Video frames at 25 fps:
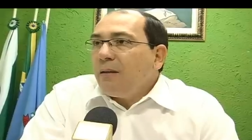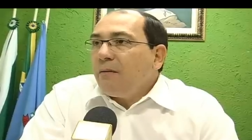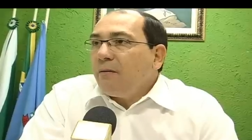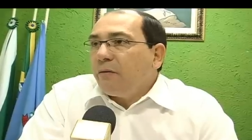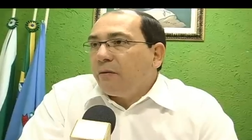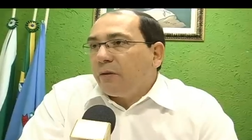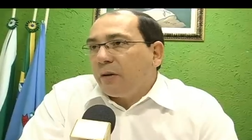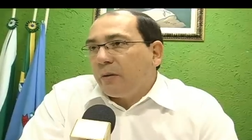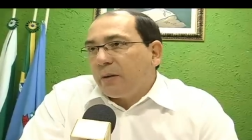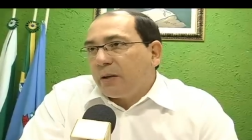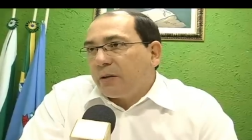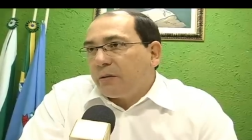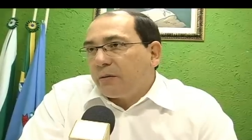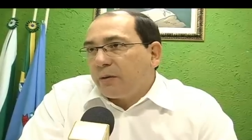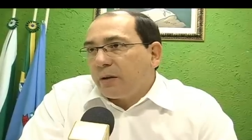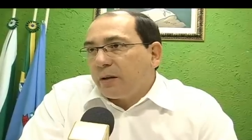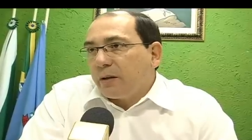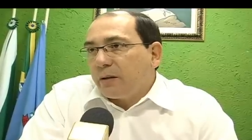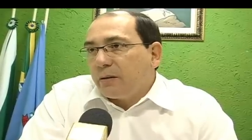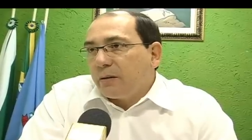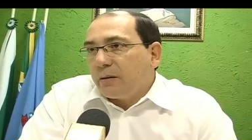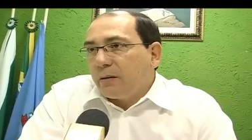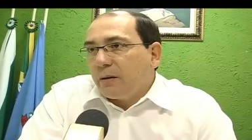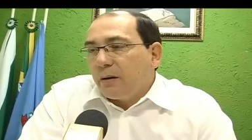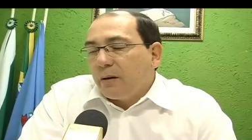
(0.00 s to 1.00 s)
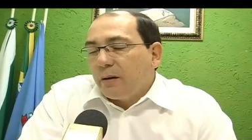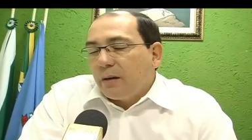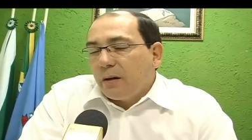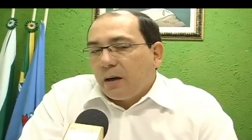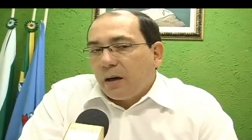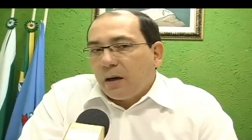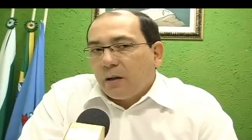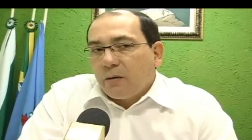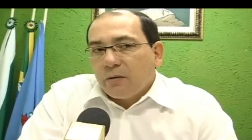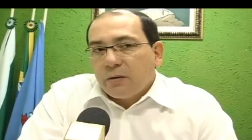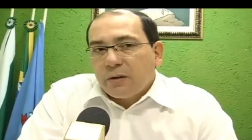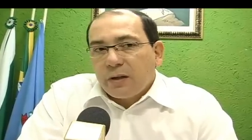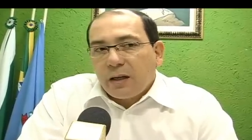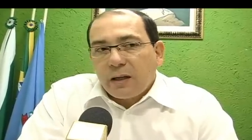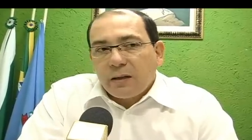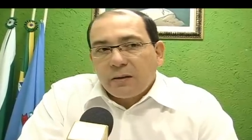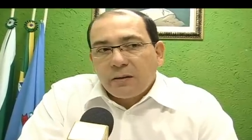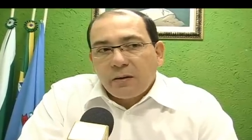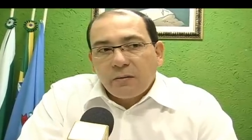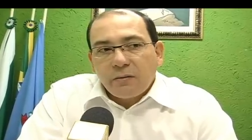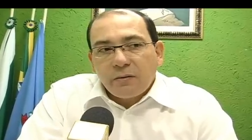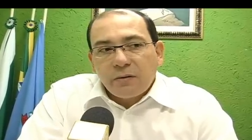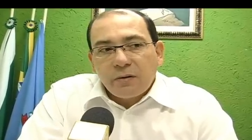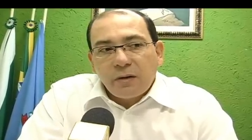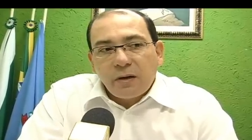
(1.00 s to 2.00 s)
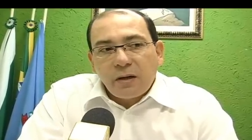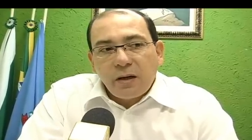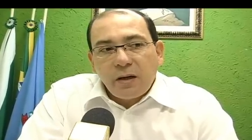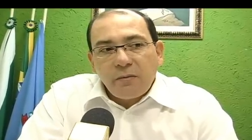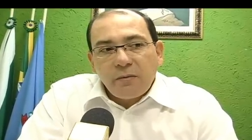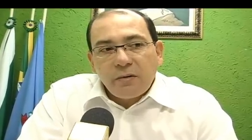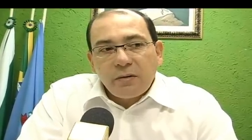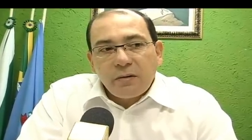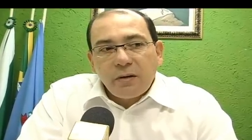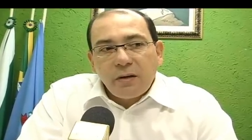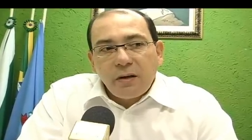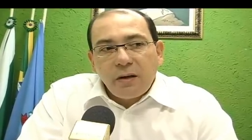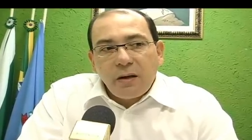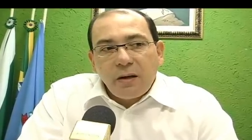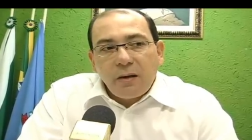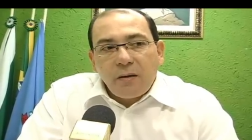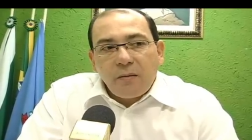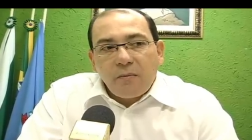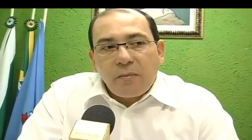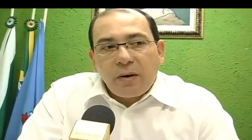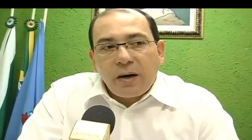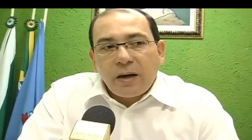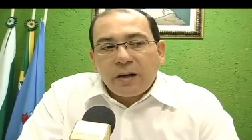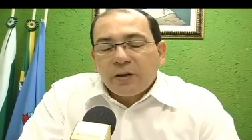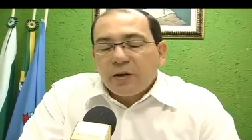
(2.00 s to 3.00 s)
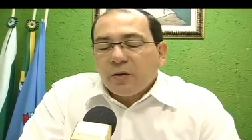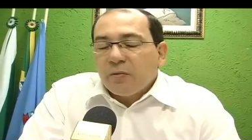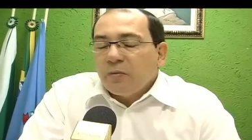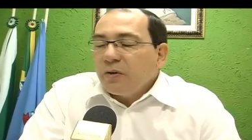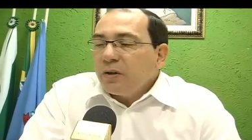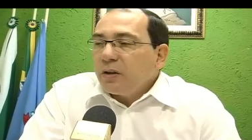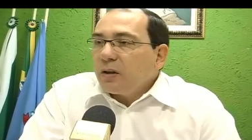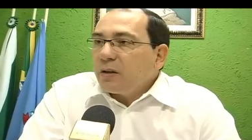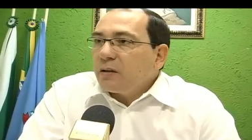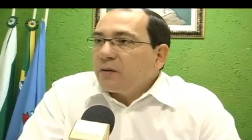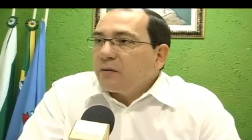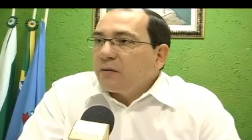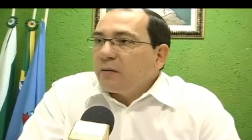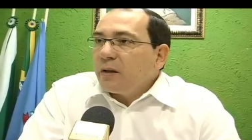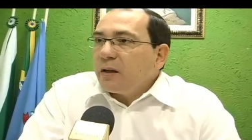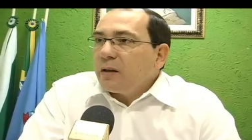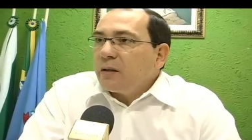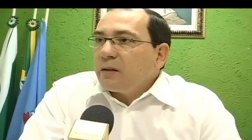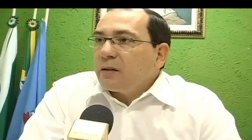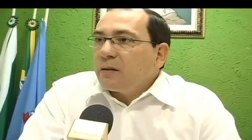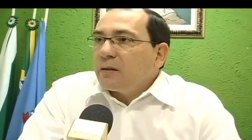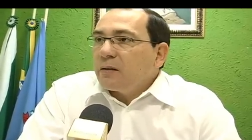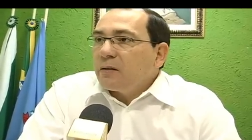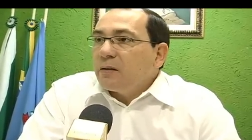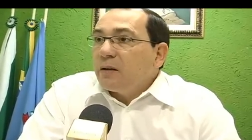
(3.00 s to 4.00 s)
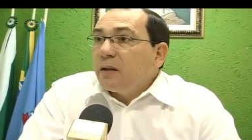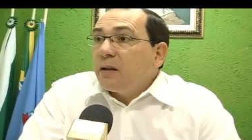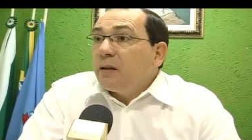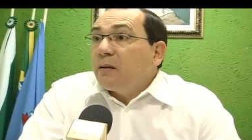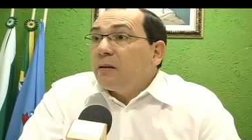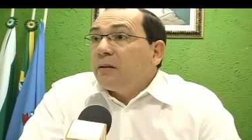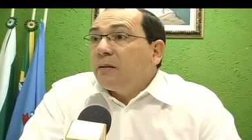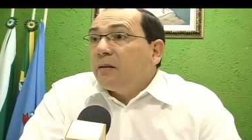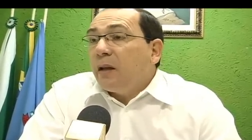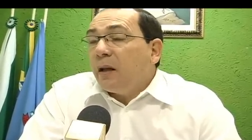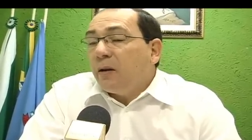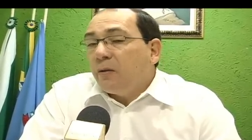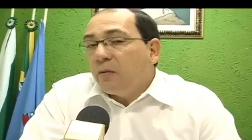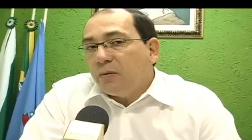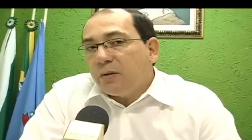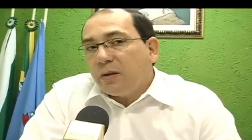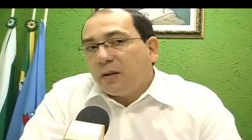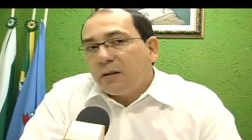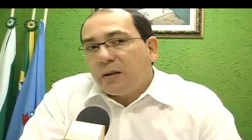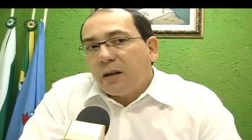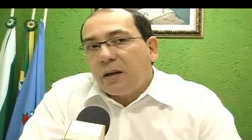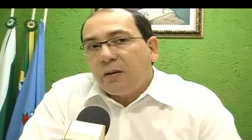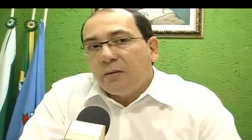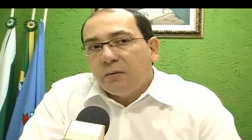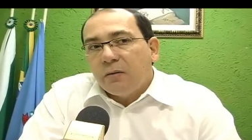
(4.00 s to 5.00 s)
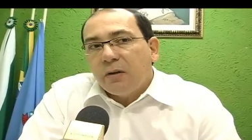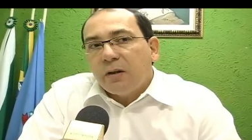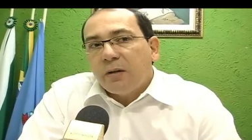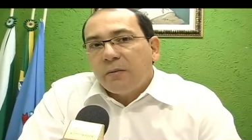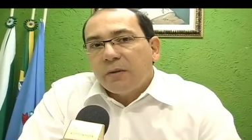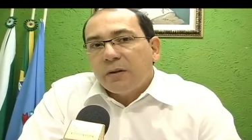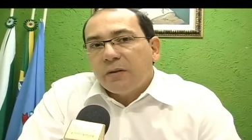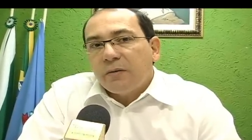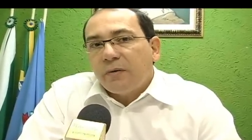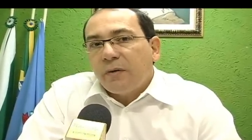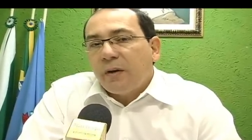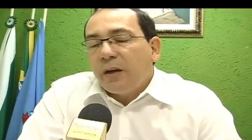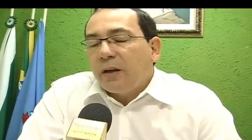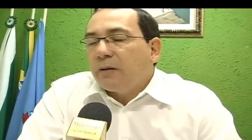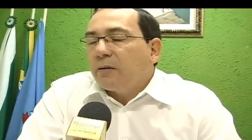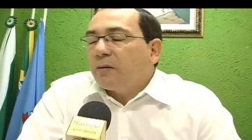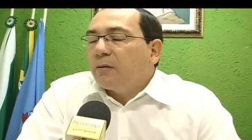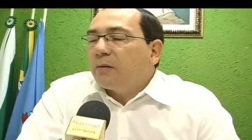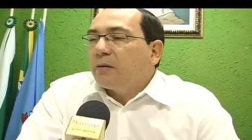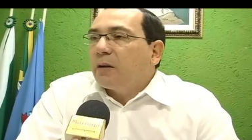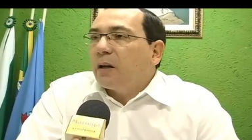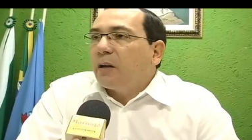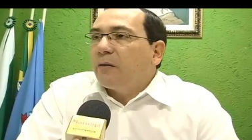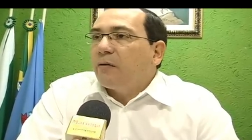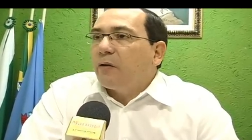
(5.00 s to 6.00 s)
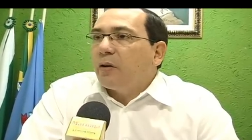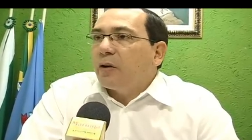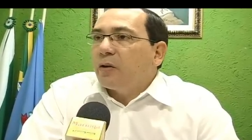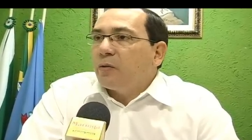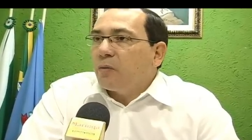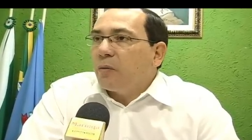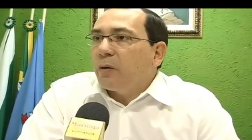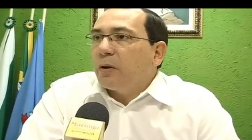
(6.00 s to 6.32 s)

em informações. A elucidação dos crimes parte muitas vezes de denúncias anônimas feitas no telefone